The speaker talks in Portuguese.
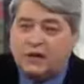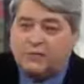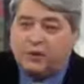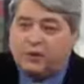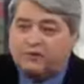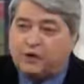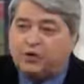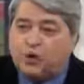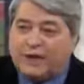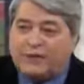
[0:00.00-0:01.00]
Pelo menos
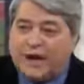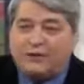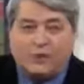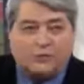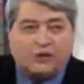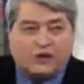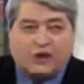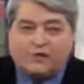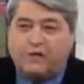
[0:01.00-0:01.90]
voltou atrás. Do mesmo jeito que ele